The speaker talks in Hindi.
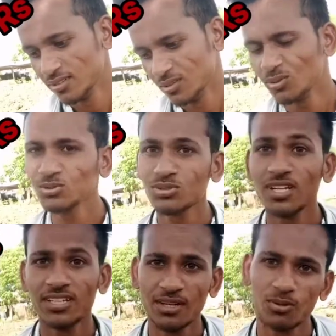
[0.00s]
नौ सौ
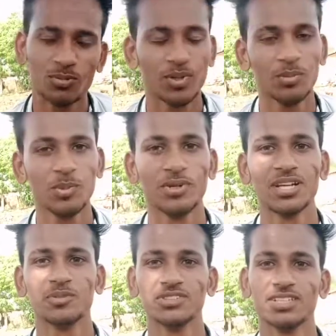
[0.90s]
निन्यानवे रुपये में मिला
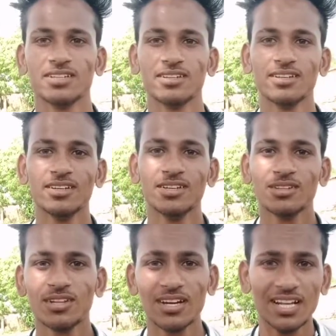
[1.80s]
मुझे
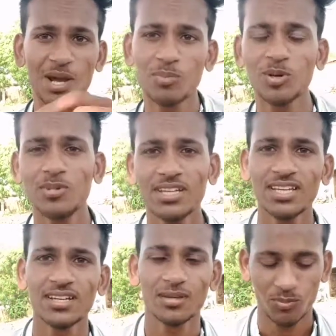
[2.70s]
तो अगर आपको भी
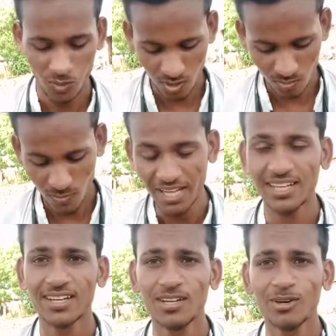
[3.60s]
ये फ़ोन बाई
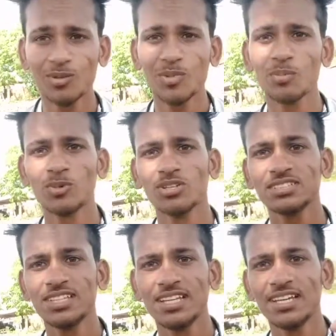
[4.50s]
करना हो तो मैं आपको
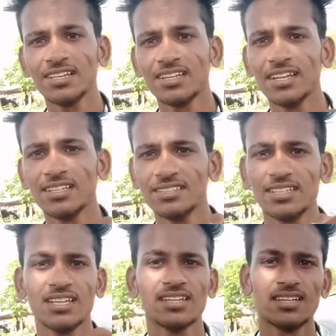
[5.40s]
इसकी लिंक यहाँ नीचे
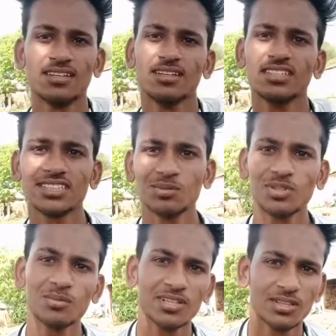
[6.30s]

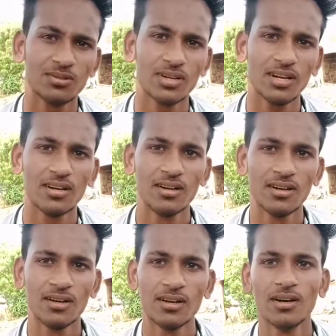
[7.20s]
डिस्क्रिप्शन में दे दूँगा
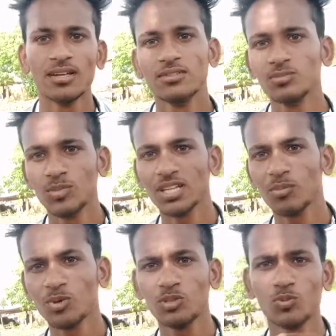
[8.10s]

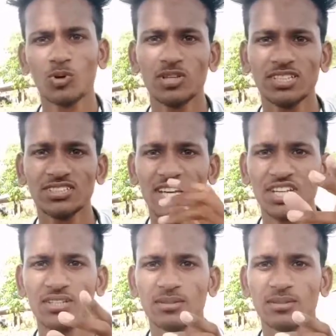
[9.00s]
मतलब इस फ़ोन की सारी